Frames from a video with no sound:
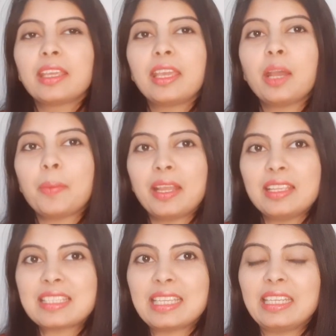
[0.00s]
कि
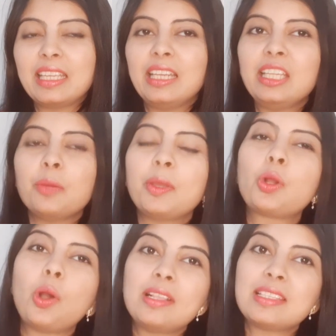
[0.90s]
हमारी स्किन के लिए
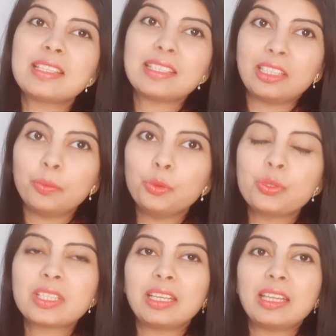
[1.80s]
हमें कौन सा सिरम
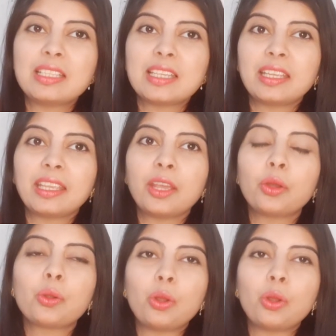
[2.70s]
यूज़ करना चाहिए और